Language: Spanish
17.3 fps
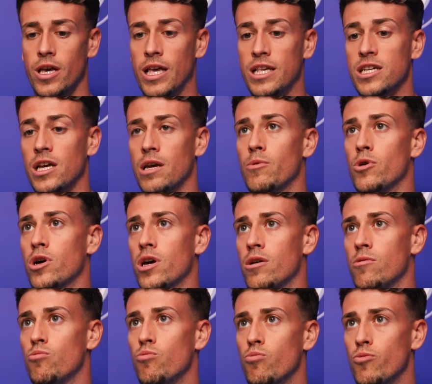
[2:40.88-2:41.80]
y sabemos que
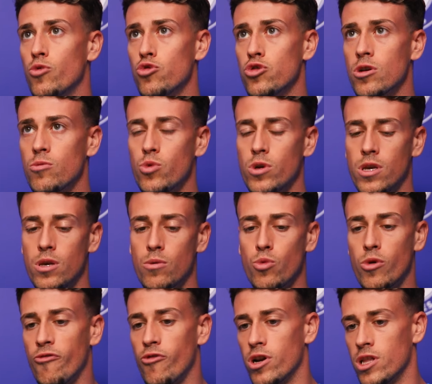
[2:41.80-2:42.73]
es un punto muy,
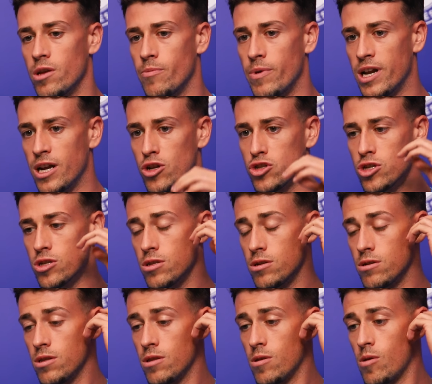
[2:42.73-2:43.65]
muy fuerte para
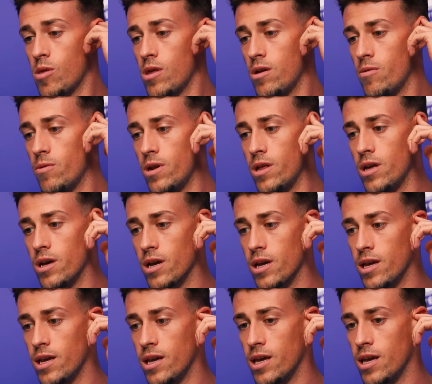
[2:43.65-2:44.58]
nosotros, entonces es verdad
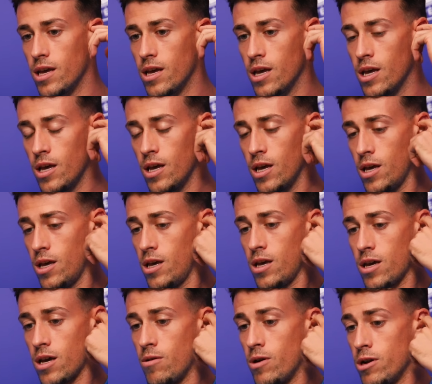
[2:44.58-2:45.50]
que,
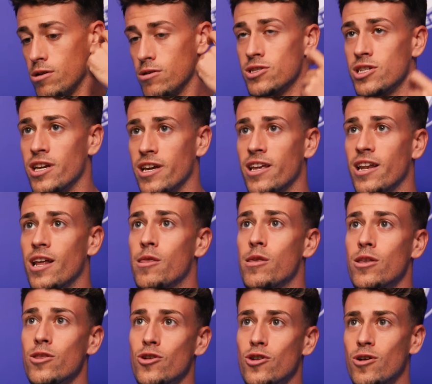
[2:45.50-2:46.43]
que bueno, seguir
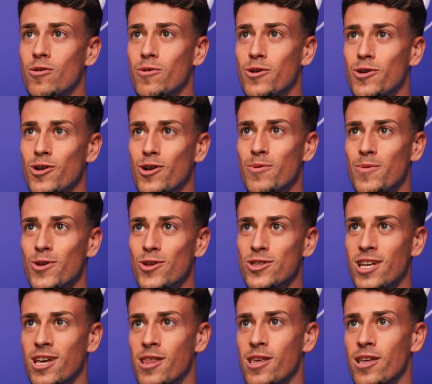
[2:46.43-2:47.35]
haciendo como, como, lo
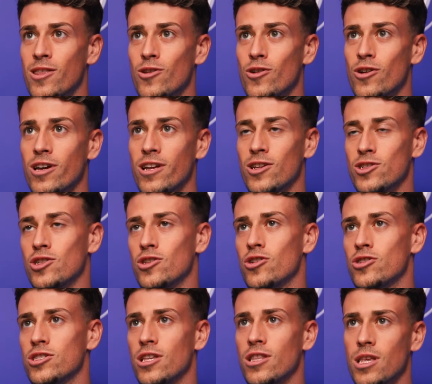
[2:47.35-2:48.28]
están haciendo, que
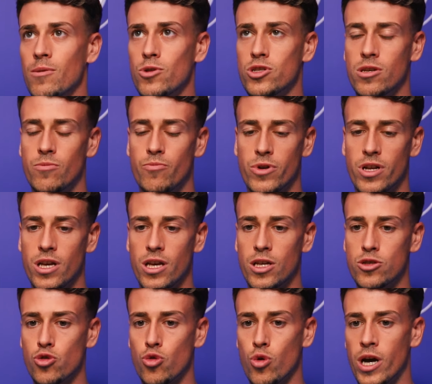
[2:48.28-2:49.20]
nosotros sentimos
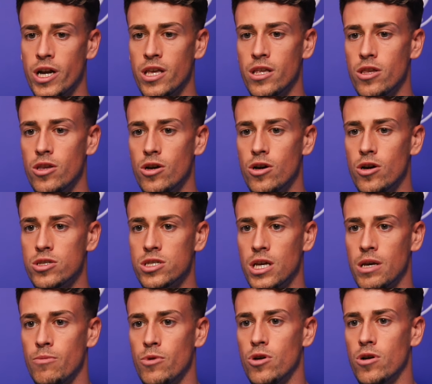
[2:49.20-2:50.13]
siempre su cariño,
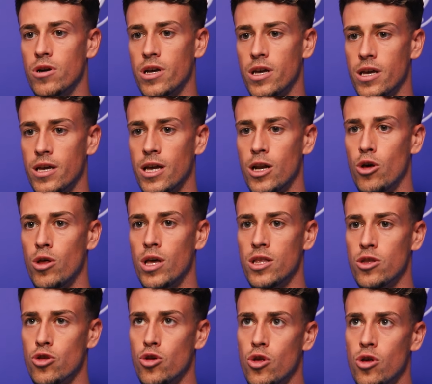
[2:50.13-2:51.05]
sabemos que, que lo
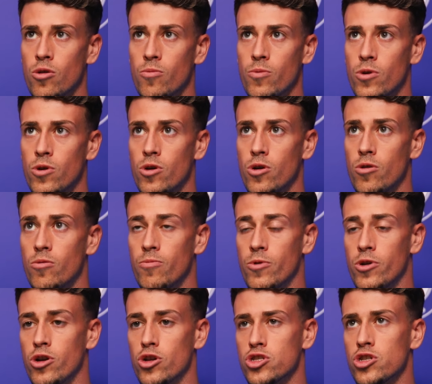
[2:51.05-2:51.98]
dan todo por,
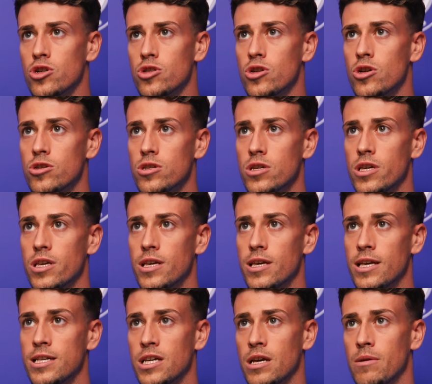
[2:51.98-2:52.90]
por nosotros y,
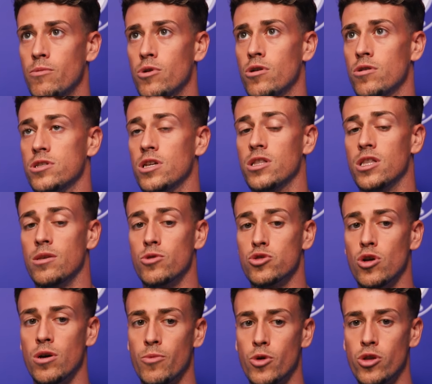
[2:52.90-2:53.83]
y, sentimos
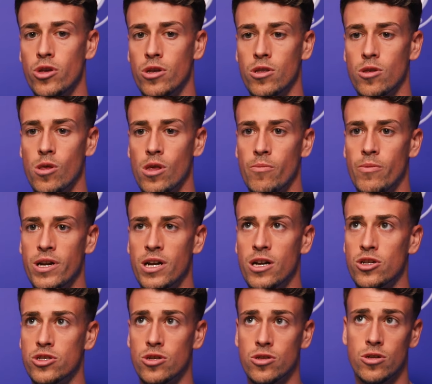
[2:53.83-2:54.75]
su apoyo, entonces para
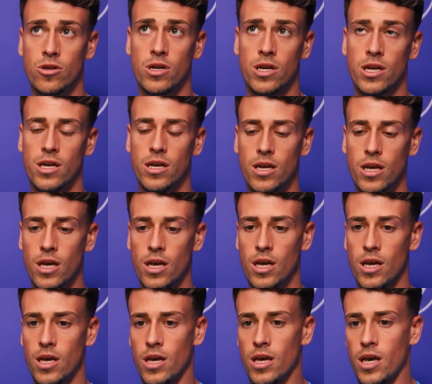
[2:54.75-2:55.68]
nosotros es
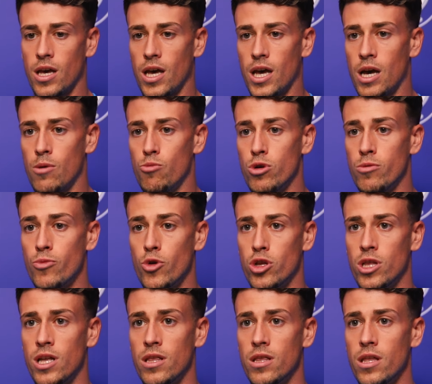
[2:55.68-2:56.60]
es muy
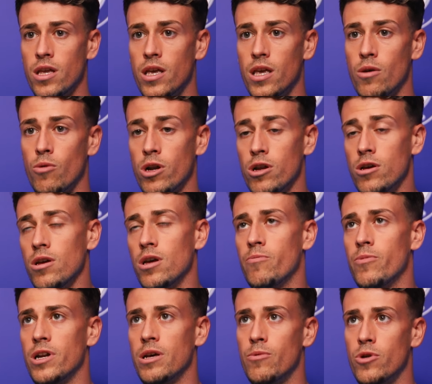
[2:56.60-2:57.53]
importante y bueno,
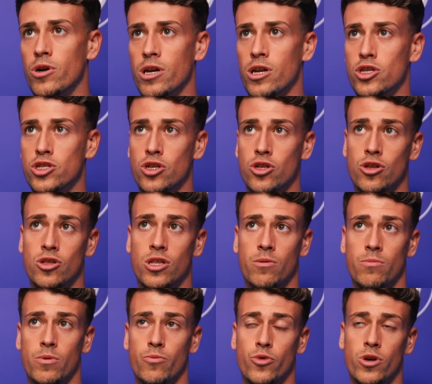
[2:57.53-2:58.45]
esperemos que nosotros
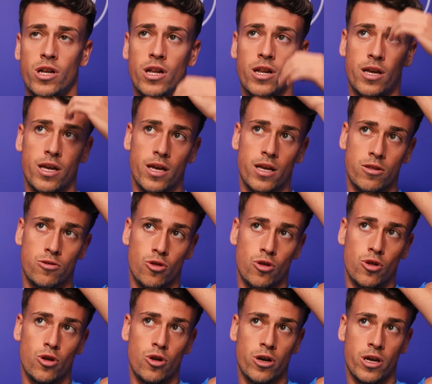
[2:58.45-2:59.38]
también pues
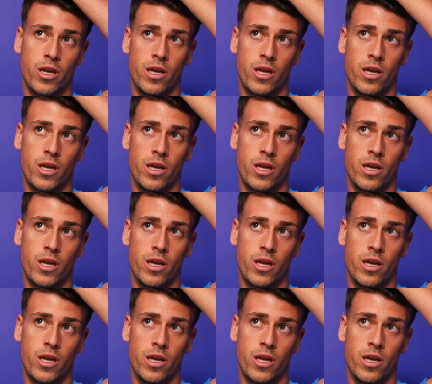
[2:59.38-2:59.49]
todo lo